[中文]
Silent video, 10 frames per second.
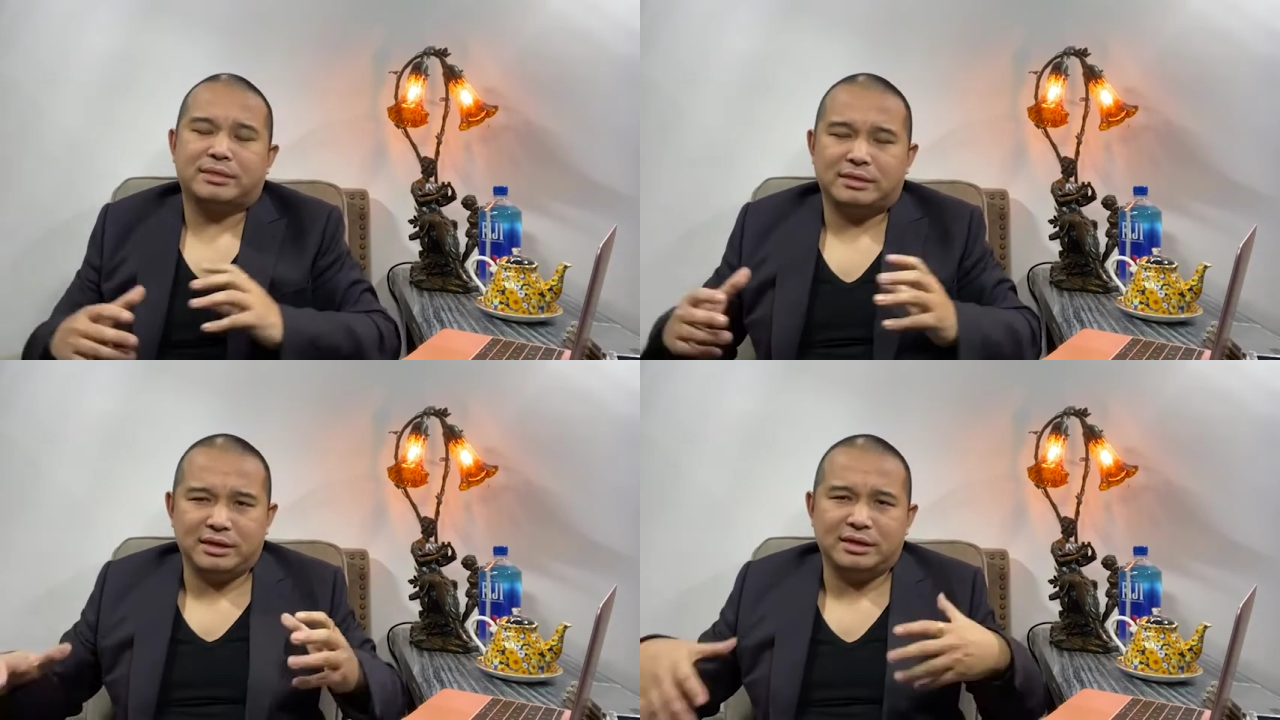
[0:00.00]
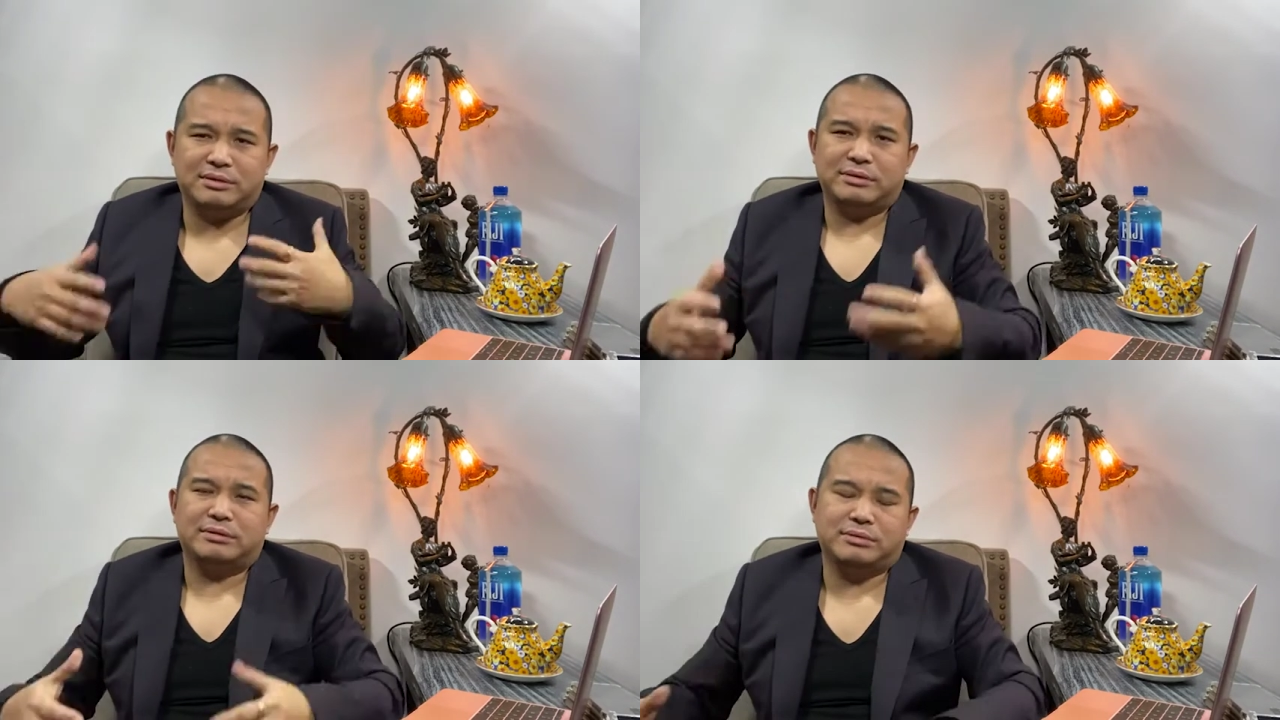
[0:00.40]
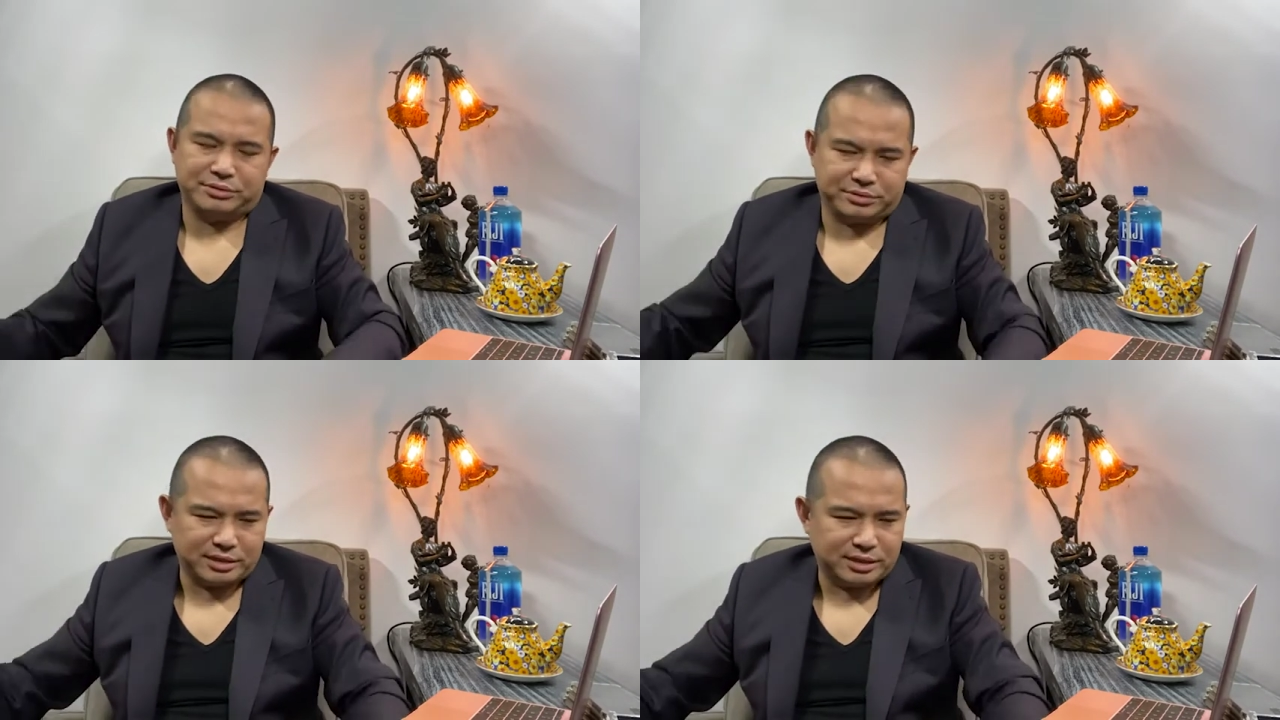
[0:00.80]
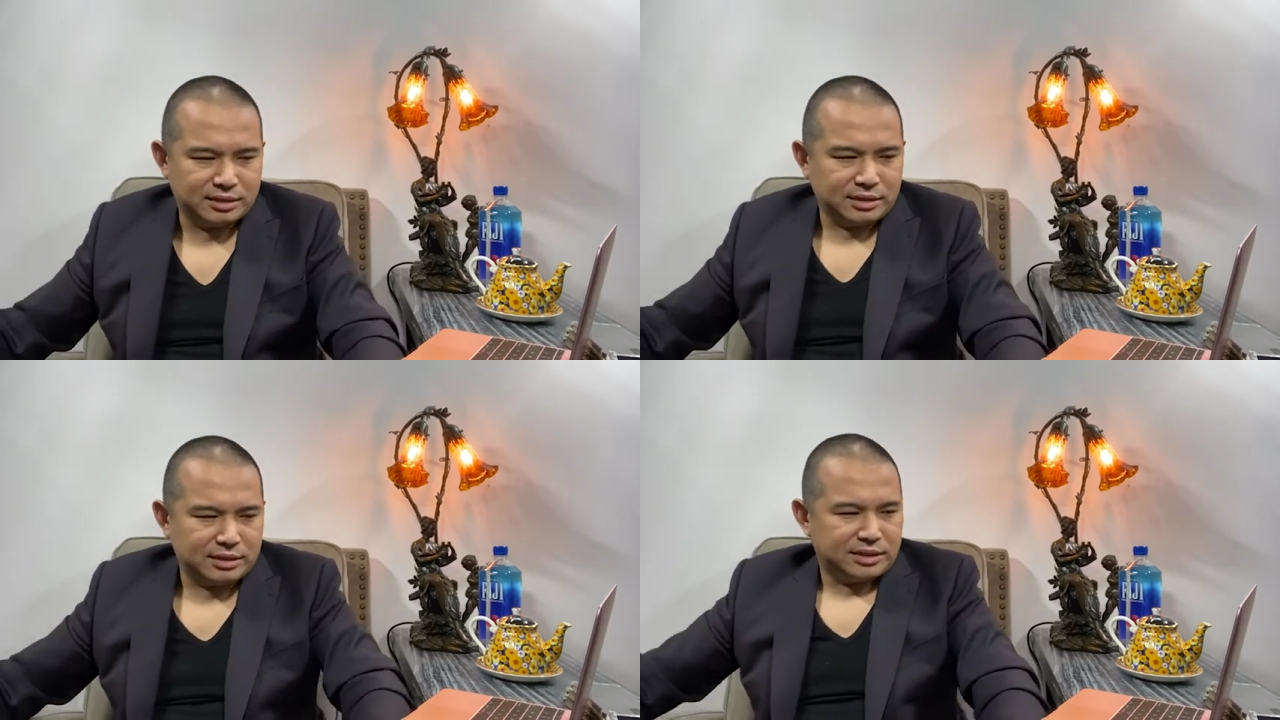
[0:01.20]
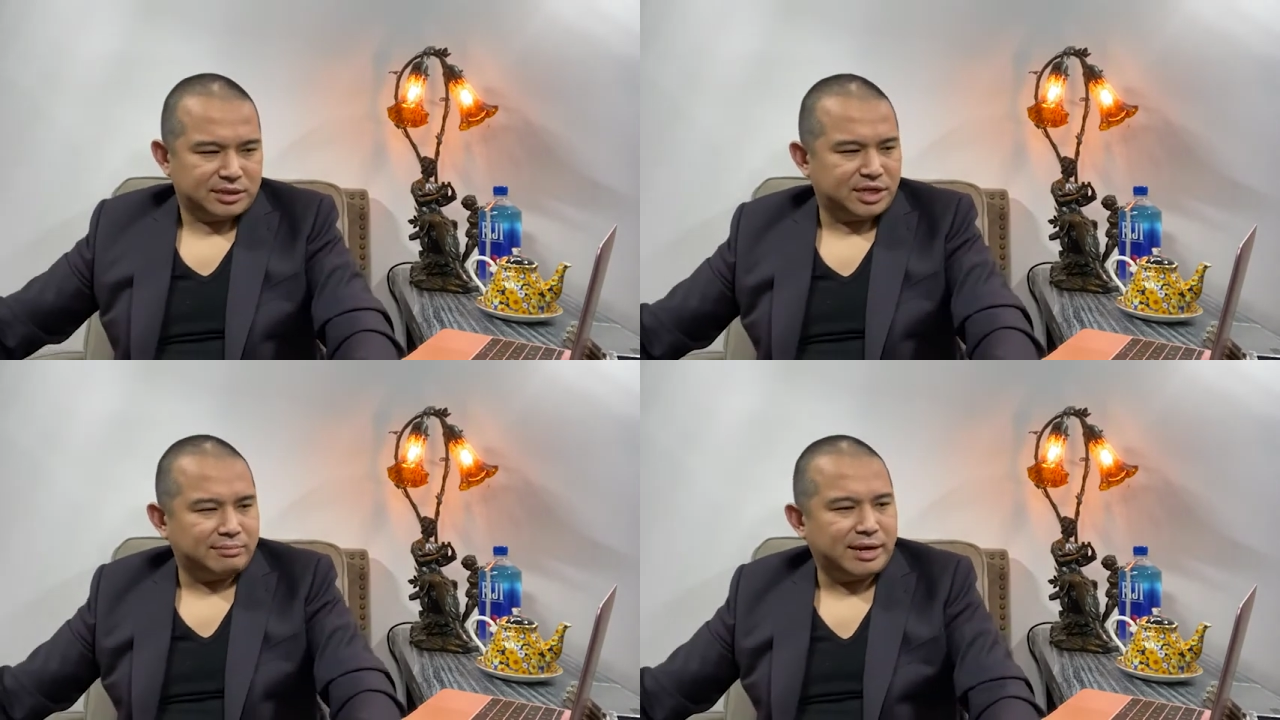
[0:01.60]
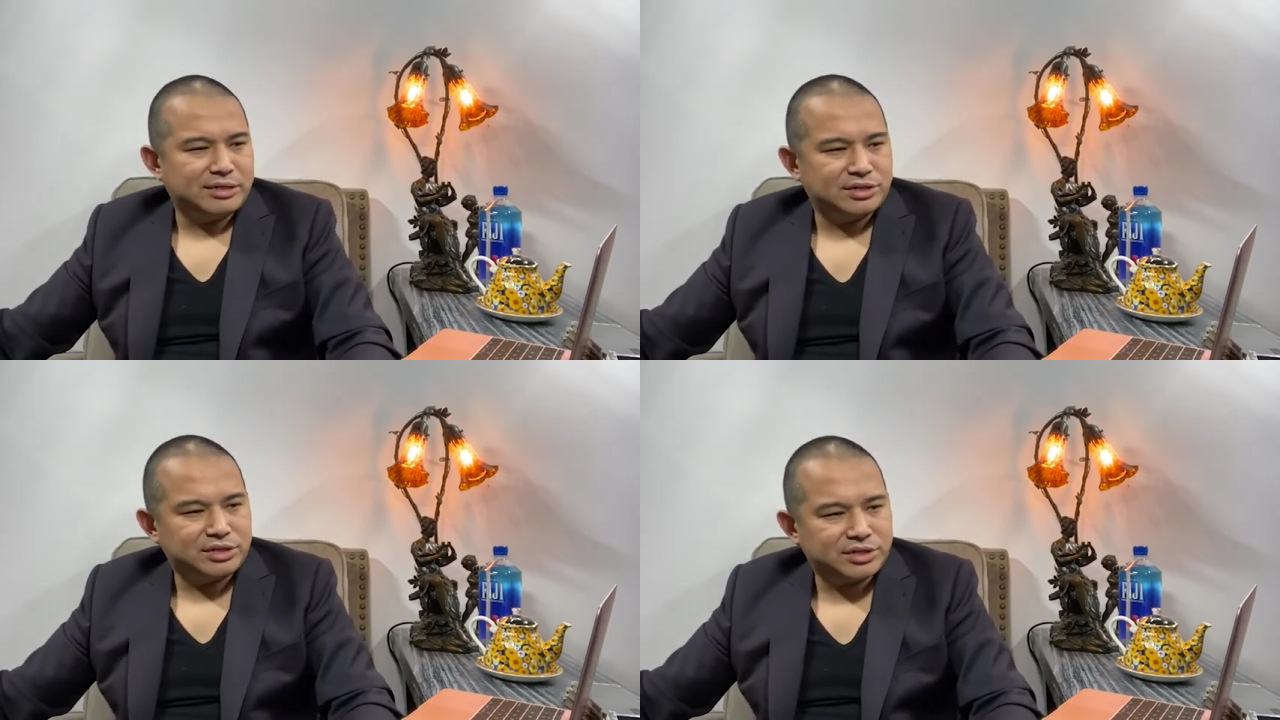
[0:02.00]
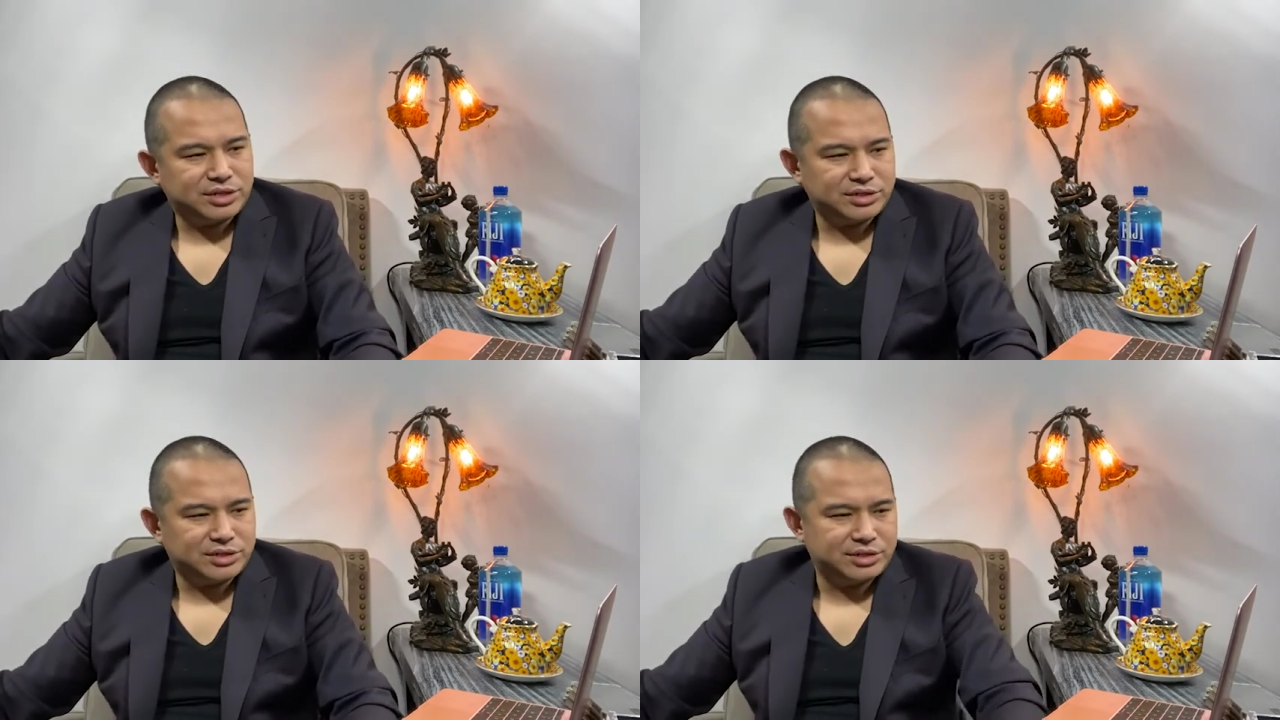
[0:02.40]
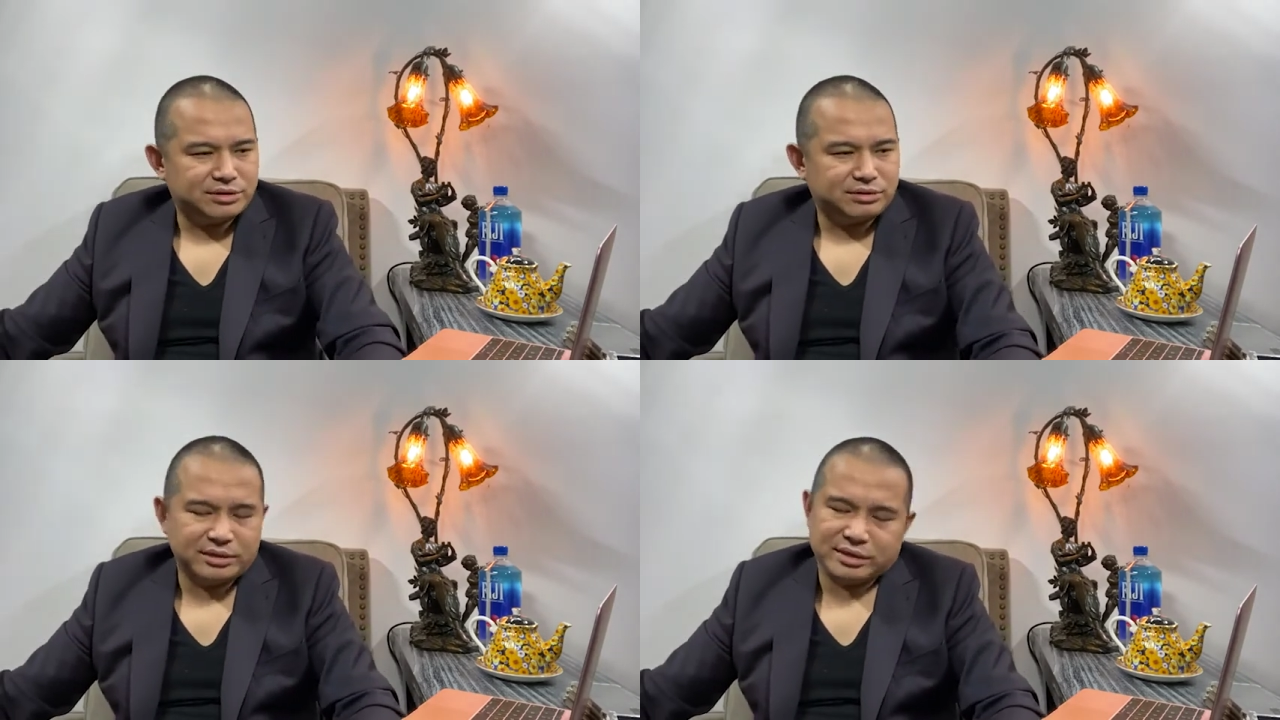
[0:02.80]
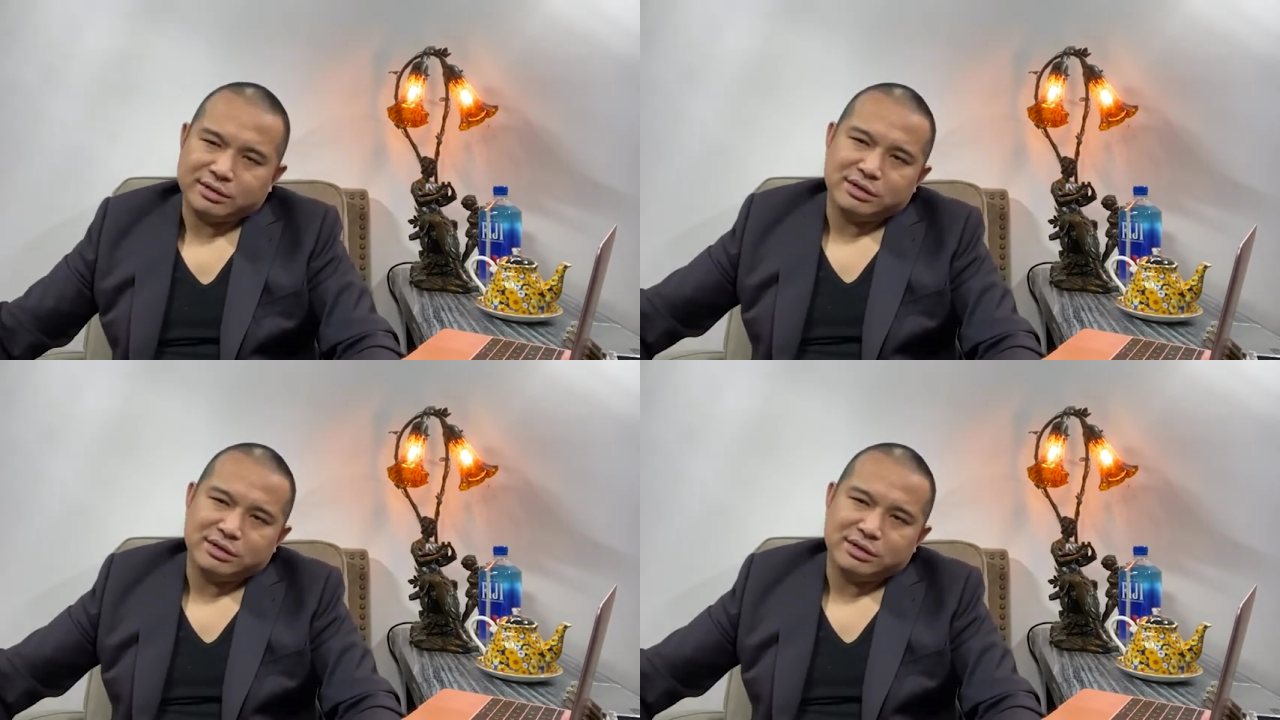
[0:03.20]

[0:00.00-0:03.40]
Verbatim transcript: 第一个，我我觉得清迈这个城市会